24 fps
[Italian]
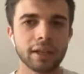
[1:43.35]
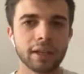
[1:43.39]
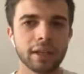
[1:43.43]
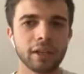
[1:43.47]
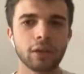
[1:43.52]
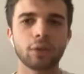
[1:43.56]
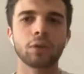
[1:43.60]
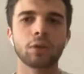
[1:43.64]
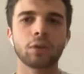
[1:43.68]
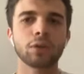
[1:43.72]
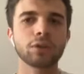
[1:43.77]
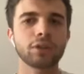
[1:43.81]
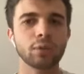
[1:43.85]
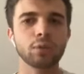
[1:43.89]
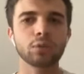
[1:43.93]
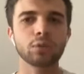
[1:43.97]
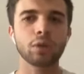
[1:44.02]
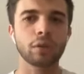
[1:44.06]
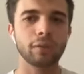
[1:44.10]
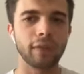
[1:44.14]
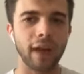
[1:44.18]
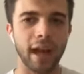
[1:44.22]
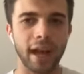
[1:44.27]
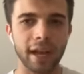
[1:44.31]
il
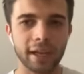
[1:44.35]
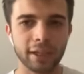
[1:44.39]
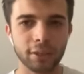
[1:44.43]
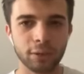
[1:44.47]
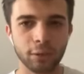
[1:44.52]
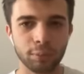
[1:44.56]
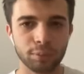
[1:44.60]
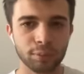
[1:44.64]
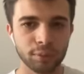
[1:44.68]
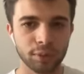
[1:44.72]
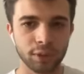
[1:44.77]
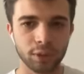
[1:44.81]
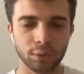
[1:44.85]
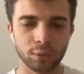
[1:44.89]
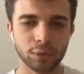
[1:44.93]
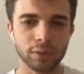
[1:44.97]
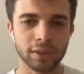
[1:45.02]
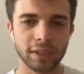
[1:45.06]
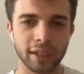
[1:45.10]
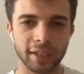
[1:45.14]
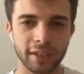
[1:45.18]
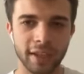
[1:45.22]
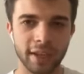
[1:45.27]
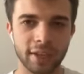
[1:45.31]
contenuto valido più di
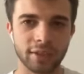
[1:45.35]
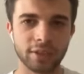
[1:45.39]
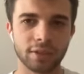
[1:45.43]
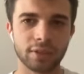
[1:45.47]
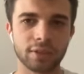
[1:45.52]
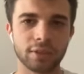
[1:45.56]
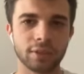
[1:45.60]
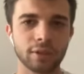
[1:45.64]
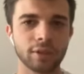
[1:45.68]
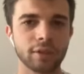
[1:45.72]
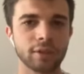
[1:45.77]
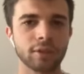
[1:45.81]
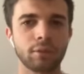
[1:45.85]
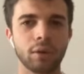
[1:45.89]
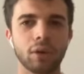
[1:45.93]
tutti adesso,